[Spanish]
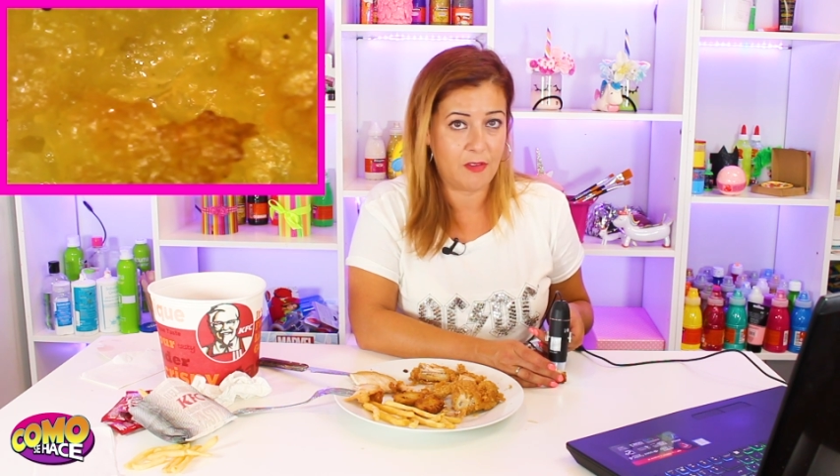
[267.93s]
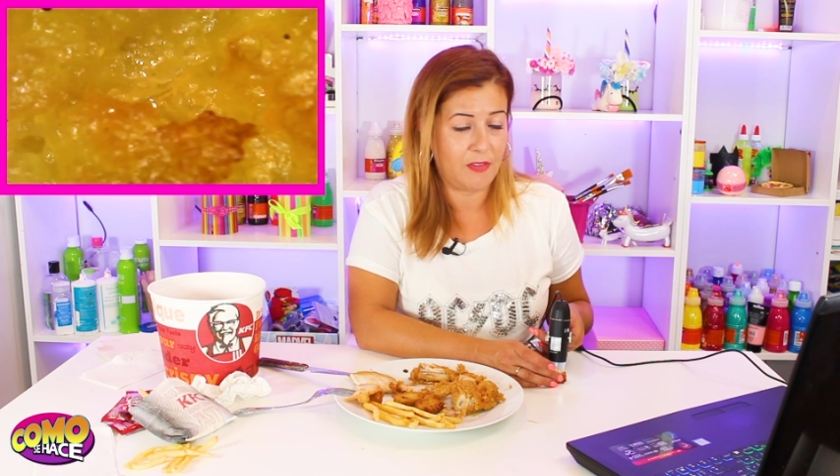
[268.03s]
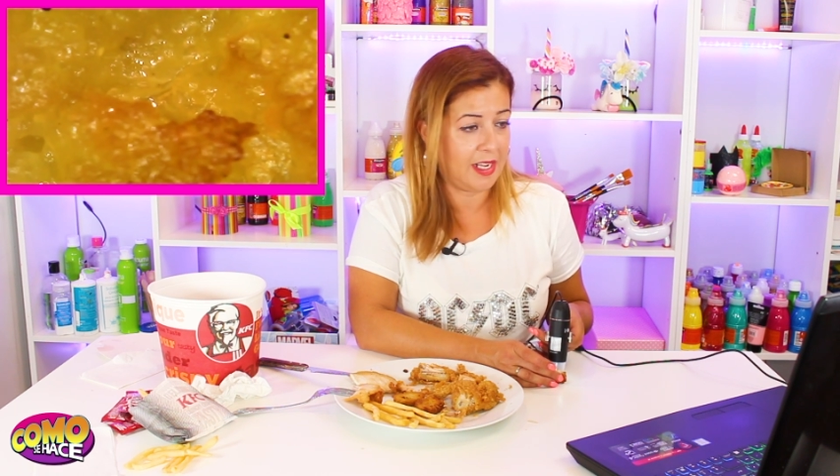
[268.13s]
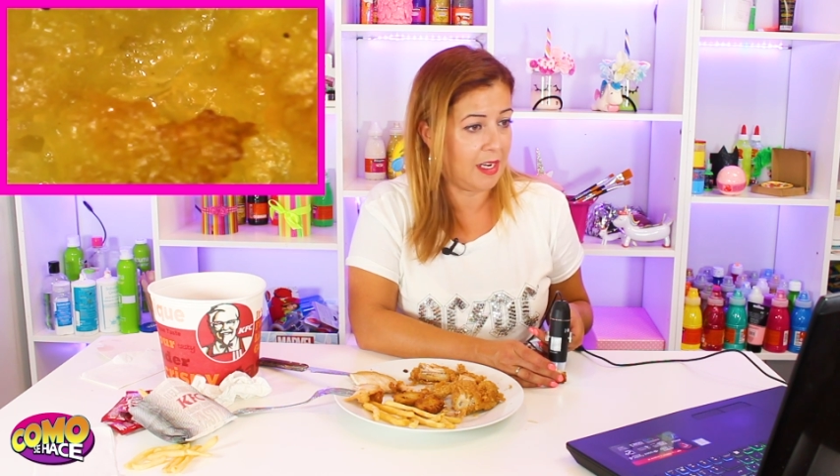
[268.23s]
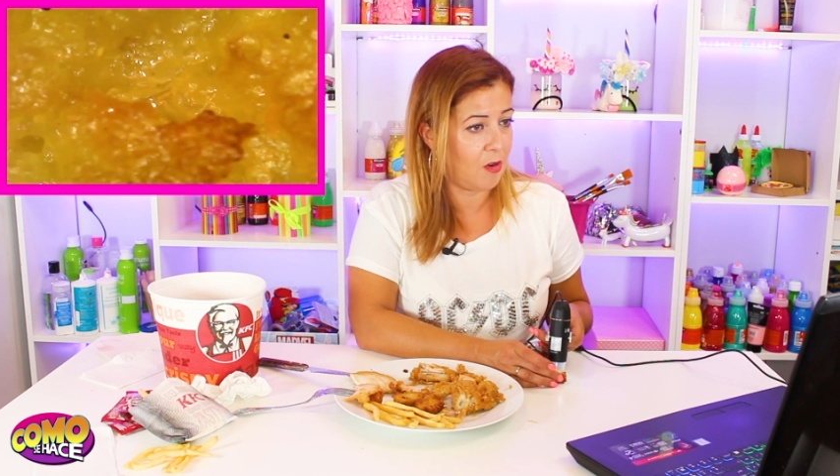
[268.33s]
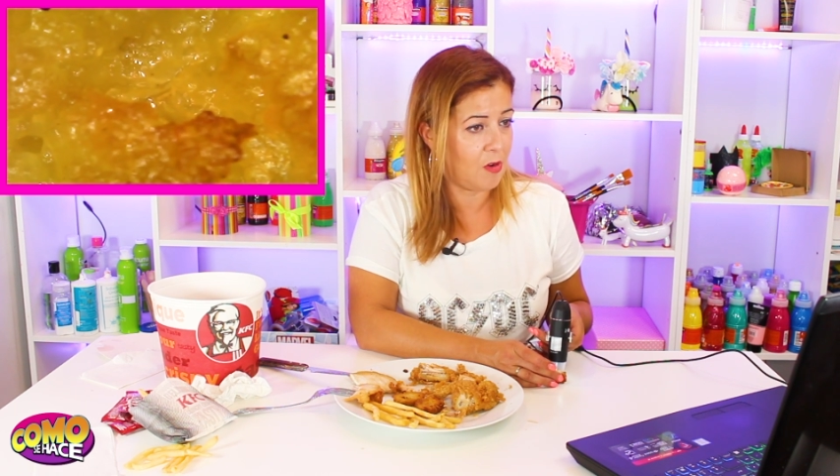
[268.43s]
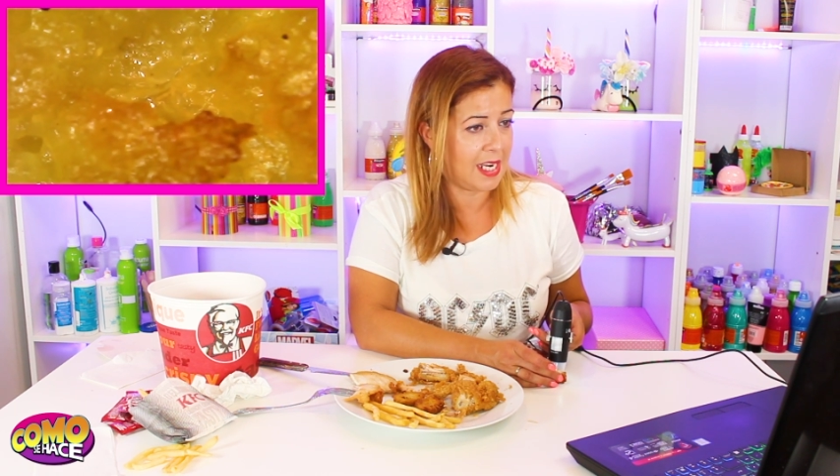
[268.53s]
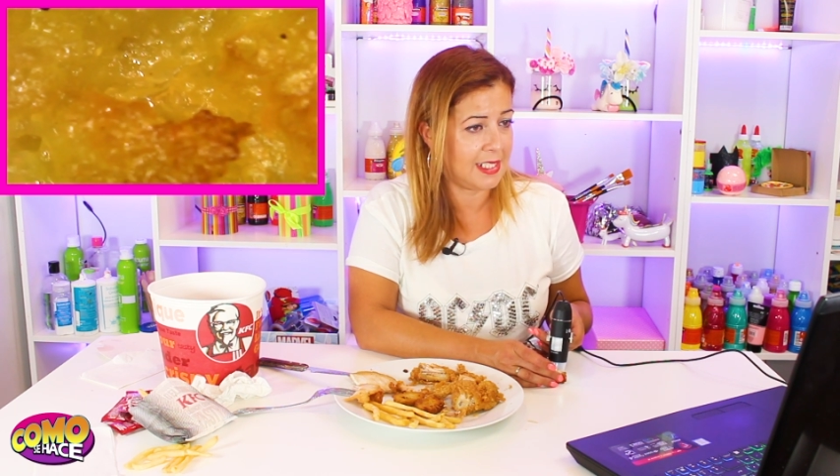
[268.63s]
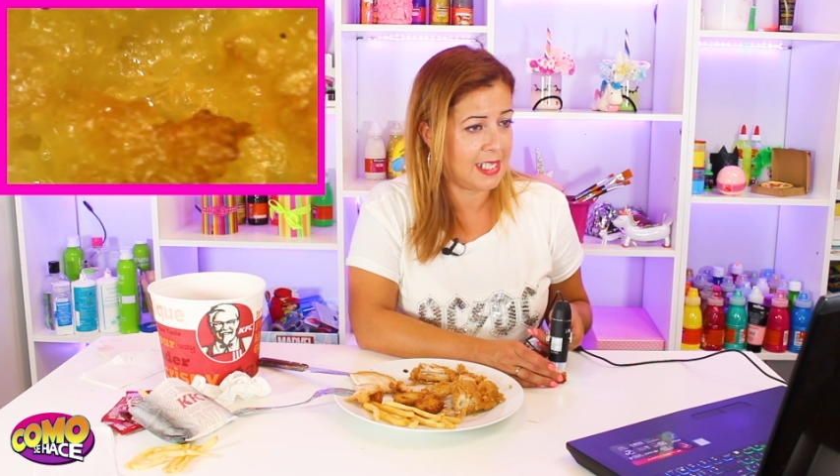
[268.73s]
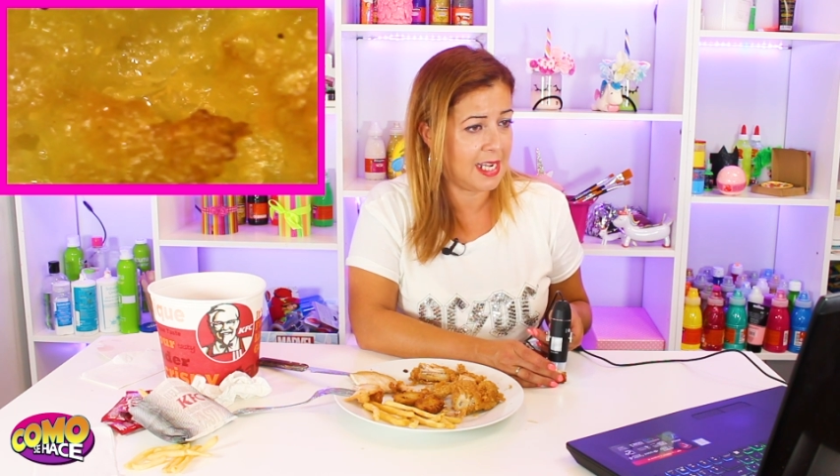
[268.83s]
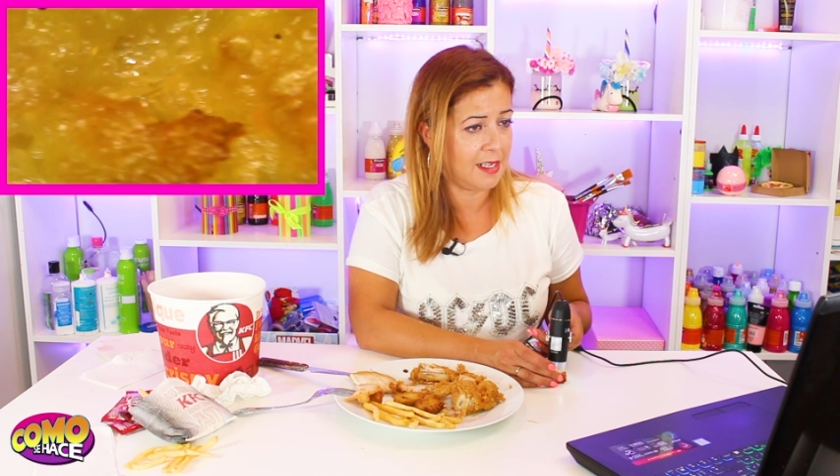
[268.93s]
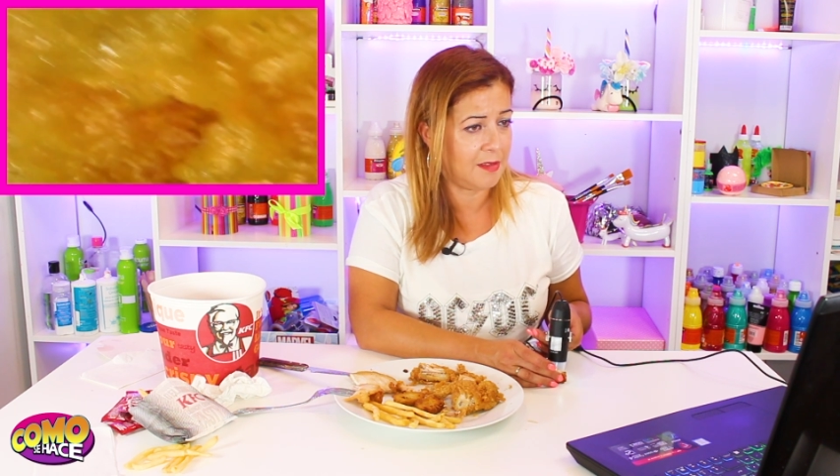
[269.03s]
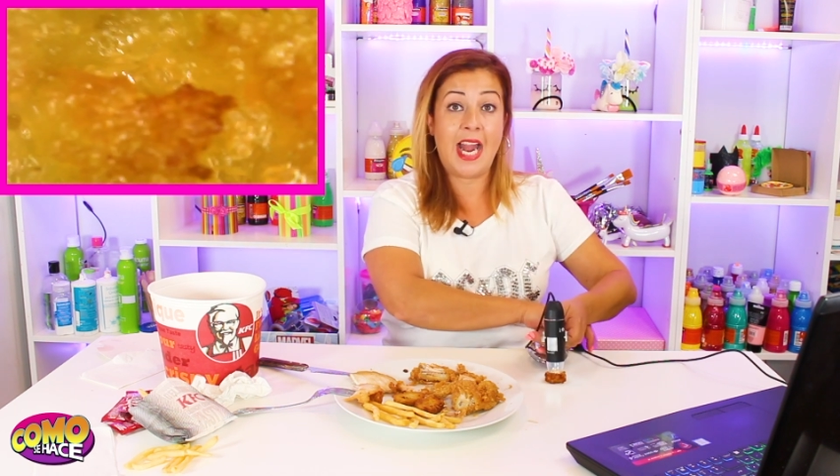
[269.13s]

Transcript: de freírlo en casa.